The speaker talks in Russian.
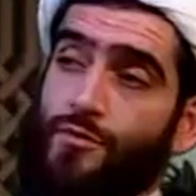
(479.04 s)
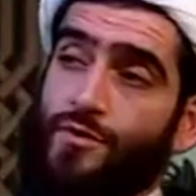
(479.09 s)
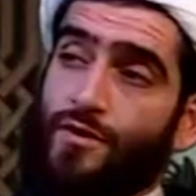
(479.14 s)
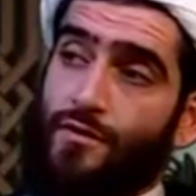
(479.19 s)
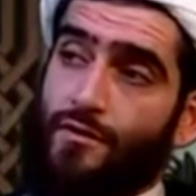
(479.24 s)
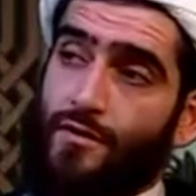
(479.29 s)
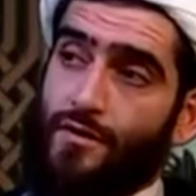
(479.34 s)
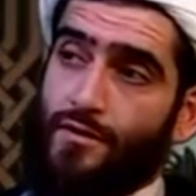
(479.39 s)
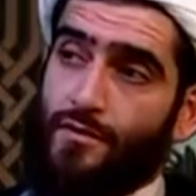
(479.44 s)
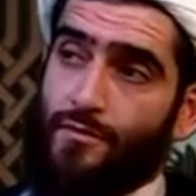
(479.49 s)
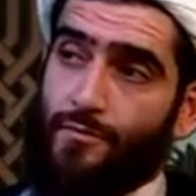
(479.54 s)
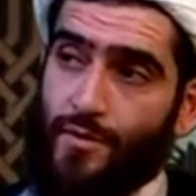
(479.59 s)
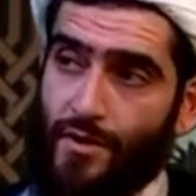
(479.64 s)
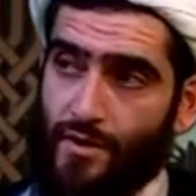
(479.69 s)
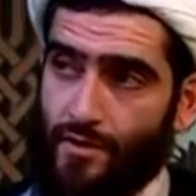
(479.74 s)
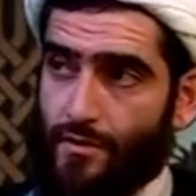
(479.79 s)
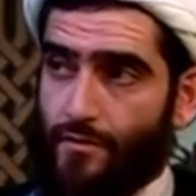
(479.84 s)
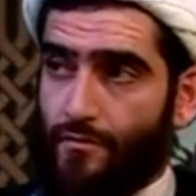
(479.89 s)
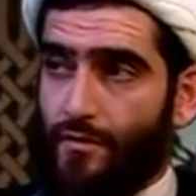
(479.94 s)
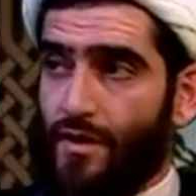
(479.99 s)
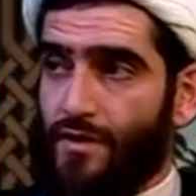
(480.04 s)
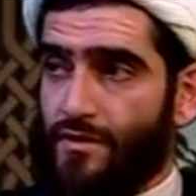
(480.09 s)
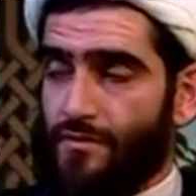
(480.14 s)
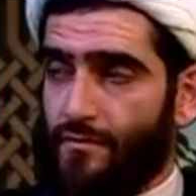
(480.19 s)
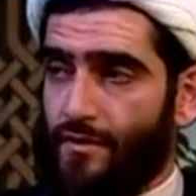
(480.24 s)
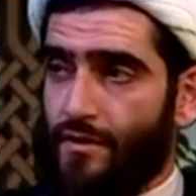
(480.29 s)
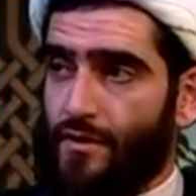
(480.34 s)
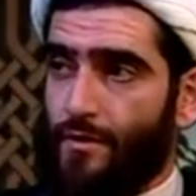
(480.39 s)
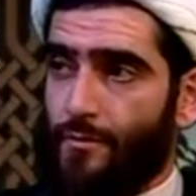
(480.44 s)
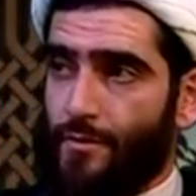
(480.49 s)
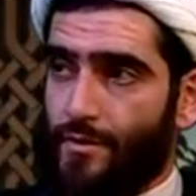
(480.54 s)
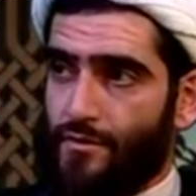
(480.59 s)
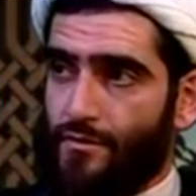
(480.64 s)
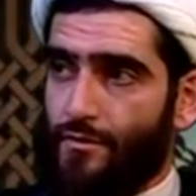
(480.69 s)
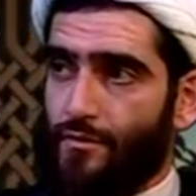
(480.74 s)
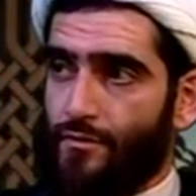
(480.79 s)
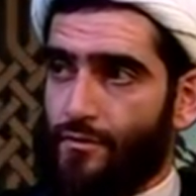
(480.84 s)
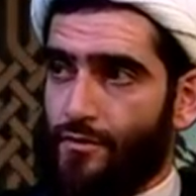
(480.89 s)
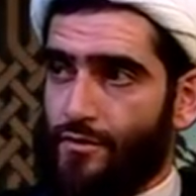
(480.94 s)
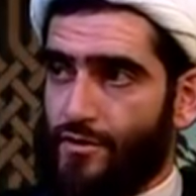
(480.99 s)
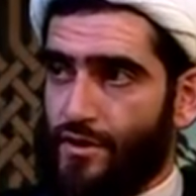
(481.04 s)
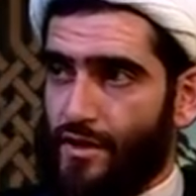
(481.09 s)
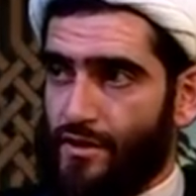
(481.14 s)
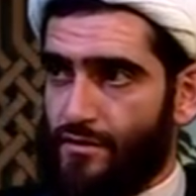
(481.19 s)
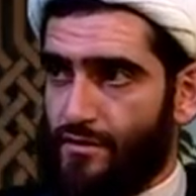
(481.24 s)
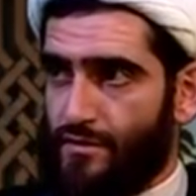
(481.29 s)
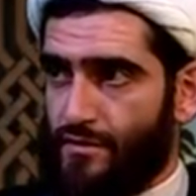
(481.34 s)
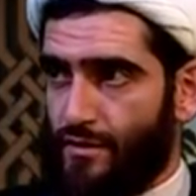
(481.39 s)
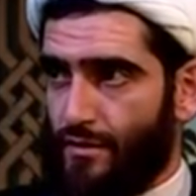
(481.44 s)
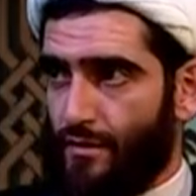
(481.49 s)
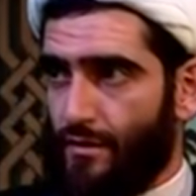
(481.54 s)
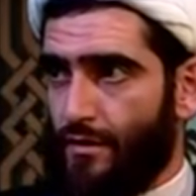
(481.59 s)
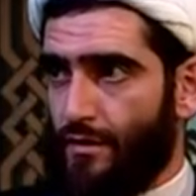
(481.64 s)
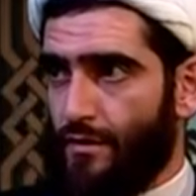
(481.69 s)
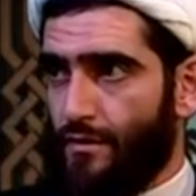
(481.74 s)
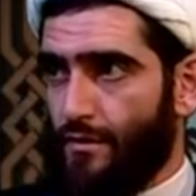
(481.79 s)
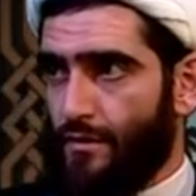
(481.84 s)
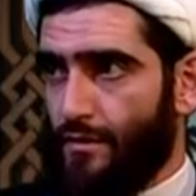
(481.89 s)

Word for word: человек прикрывал свои определенные части тела,